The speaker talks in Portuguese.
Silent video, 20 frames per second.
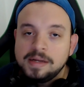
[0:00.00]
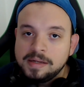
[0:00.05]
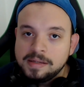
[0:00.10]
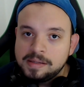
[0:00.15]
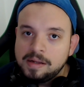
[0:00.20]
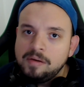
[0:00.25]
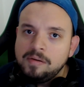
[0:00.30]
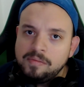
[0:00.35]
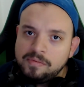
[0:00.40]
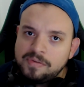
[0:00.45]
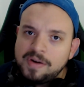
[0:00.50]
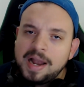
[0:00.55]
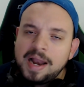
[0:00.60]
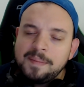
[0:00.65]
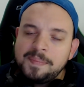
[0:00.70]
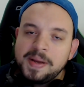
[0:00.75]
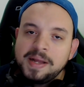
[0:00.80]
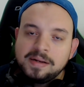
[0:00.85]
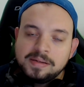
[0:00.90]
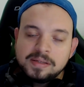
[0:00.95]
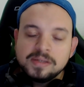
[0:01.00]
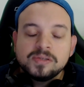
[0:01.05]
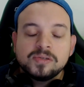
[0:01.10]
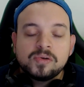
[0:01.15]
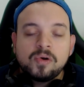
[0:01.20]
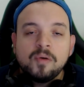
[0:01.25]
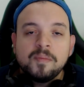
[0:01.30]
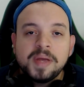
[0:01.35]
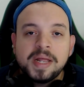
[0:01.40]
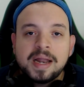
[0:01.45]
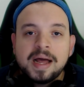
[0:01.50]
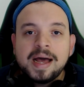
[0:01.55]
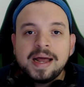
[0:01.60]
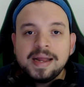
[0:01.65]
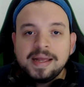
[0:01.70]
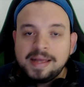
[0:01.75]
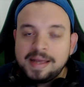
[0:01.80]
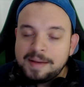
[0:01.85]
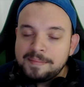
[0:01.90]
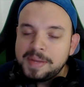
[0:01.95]
Então vale a pena vocês
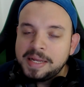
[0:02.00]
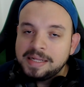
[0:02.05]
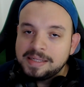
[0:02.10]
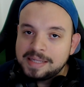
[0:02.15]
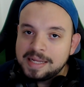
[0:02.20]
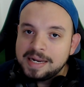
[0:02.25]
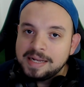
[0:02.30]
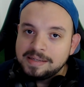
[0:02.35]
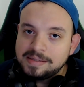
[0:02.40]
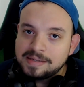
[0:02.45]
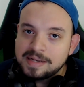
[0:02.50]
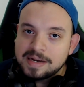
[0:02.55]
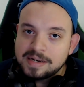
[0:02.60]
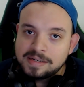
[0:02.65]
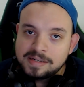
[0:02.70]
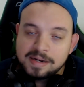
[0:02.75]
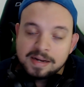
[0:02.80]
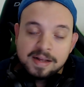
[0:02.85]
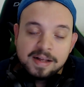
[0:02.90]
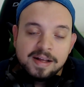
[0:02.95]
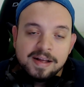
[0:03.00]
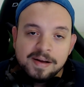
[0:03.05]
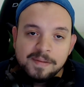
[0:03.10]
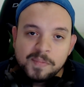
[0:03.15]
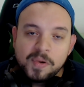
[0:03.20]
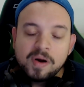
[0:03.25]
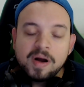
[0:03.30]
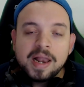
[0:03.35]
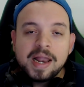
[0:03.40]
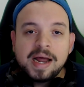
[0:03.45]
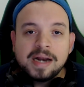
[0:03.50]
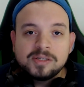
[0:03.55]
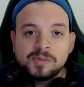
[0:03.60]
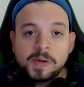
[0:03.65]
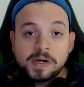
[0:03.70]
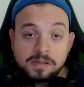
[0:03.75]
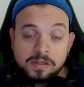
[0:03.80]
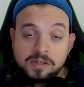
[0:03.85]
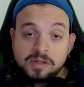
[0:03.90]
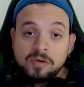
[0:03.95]
combinarem que é bem interessante. Bom, galera,
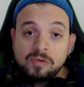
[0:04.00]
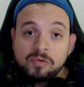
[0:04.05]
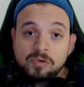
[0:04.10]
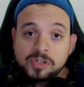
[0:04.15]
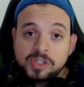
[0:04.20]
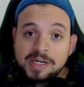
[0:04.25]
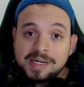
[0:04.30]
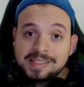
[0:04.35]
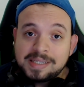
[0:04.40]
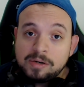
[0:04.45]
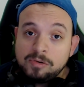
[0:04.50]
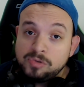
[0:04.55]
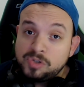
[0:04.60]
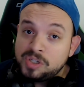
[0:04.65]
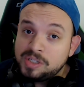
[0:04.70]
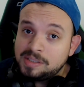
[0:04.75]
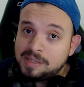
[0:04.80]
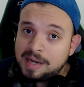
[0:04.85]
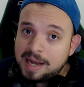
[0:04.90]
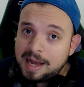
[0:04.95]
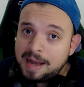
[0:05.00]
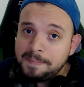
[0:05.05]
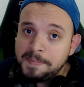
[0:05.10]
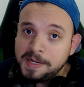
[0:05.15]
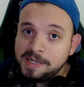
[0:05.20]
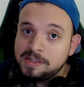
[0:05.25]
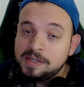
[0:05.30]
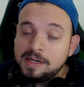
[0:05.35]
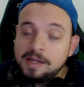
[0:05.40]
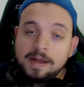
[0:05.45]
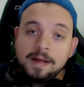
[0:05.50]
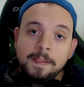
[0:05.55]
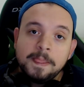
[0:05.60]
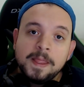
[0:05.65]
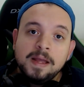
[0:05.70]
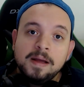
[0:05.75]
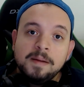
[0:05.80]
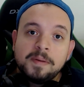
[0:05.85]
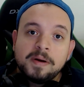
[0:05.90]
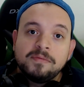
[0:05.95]
espero que vocês tenham curtido essa notícia rapidinha.
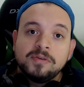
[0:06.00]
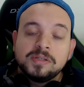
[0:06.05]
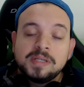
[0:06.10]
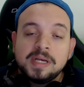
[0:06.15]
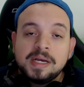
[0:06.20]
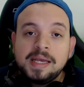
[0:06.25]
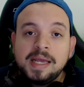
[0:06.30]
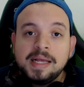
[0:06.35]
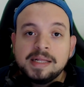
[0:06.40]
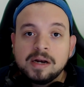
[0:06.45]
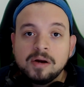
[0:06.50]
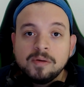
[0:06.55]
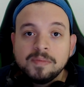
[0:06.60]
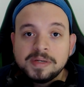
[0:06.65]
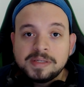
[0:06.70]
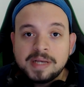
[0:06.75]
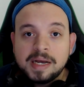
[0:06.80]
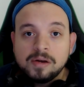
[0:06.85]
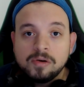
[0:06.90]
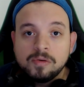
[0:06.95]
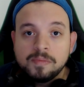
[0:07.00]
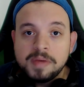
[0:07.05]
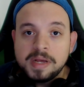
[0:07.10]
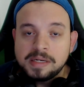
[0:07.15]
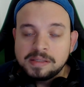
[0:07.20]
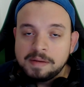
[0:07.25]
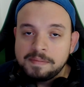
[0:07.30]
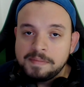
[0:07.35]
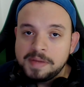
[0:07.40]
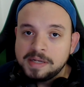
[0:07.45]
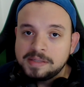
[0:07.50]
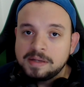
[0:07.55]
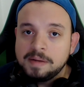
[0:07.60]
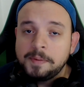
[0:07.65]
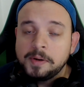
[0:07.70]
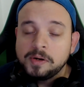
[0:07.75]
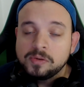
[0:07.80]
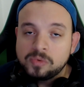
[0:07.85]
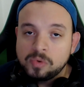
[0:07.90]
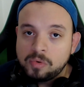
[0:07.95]
Para você que ainda não me segue no Mixer,
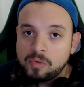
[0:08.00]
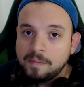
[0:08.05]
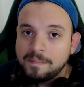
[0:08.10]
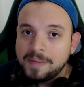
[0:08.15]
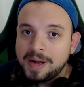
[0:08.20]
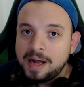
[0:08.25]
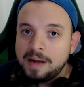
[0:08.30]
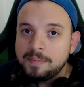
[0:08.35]
mixer.com.br,